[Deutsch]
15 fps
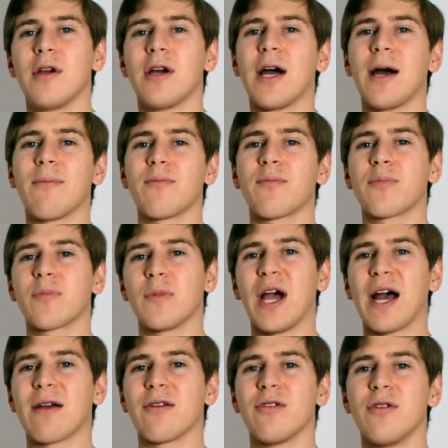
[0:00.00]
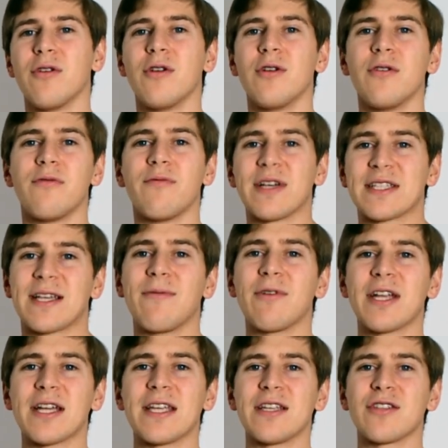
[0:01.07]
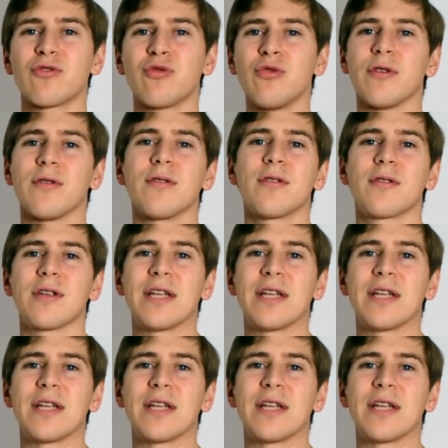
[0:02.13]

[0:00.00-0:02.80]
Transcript: Ähm, ja, was kann man dagegen tun?